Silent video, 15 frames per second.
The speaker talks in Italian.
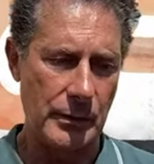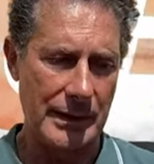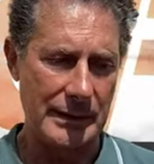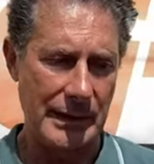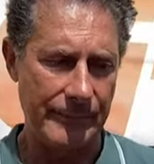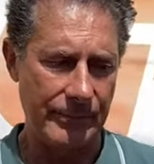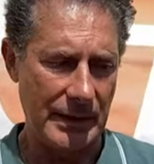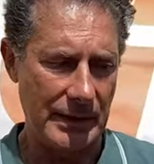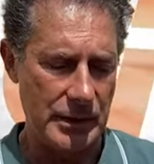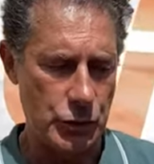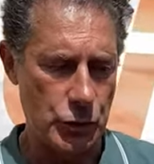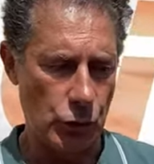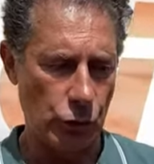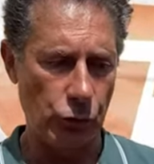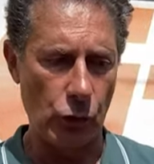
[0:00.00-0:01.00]
riguarda il
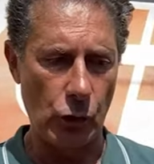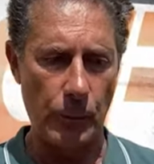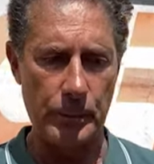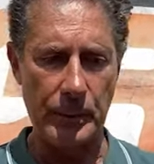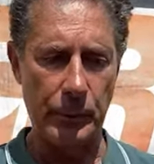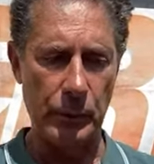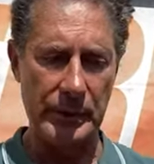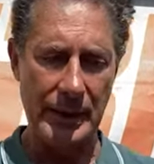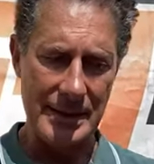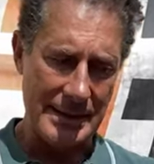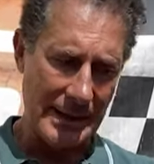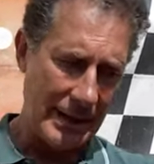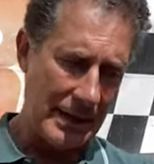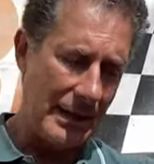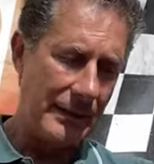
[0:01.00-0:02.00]
discorso coppia e
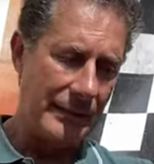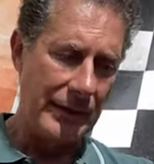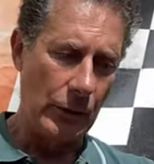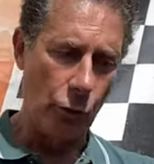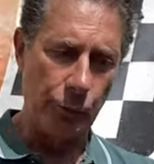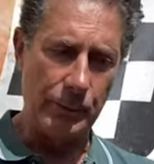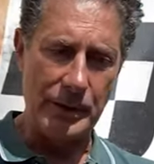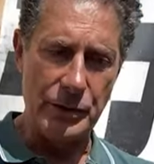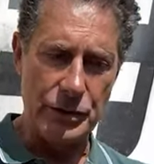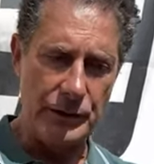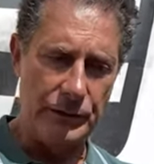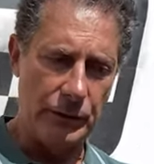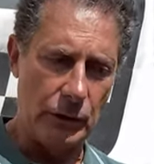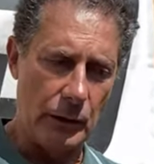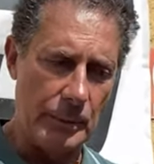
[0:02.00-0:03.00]
potenza, nello
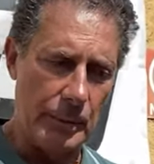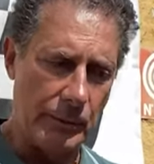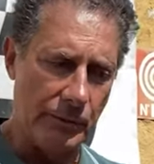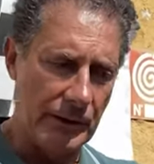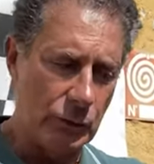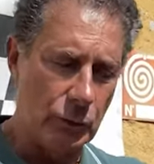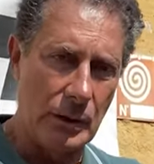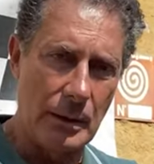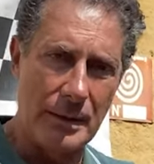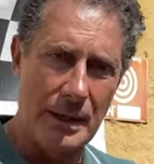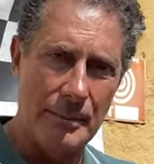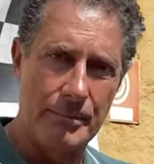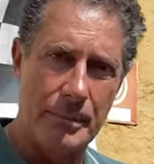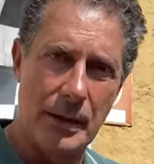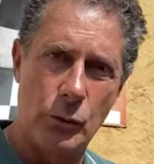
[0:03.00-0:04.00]
specifico abbiamo fatto una
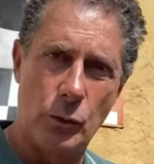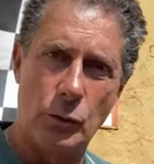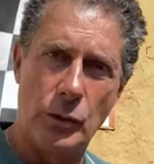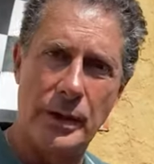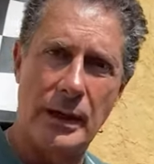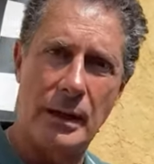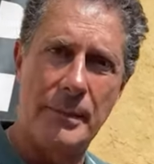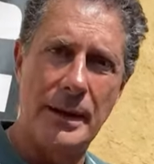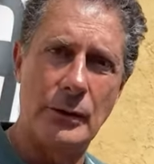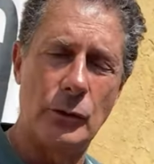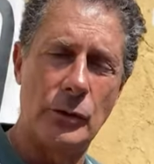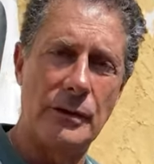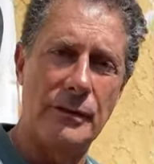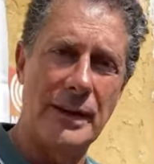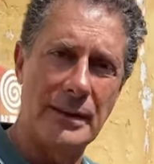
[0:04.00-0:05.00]
mappa con un
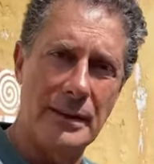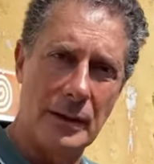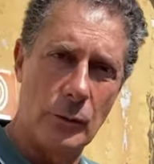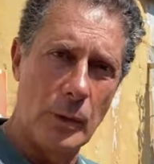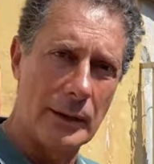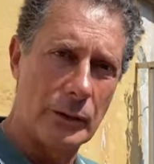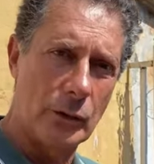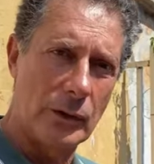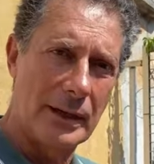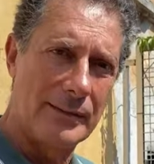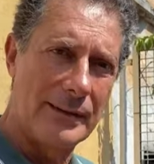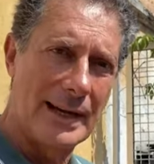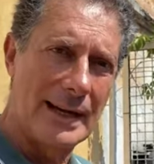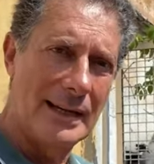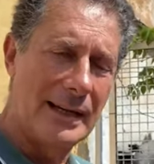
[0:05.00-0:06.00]
incremento di 24
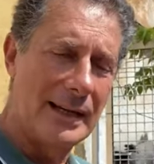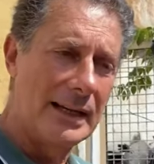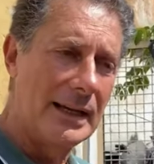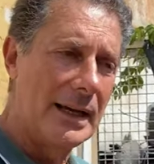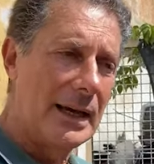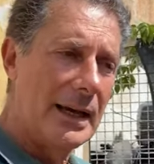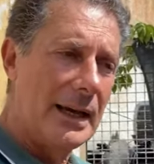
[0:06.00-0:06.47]
cavalli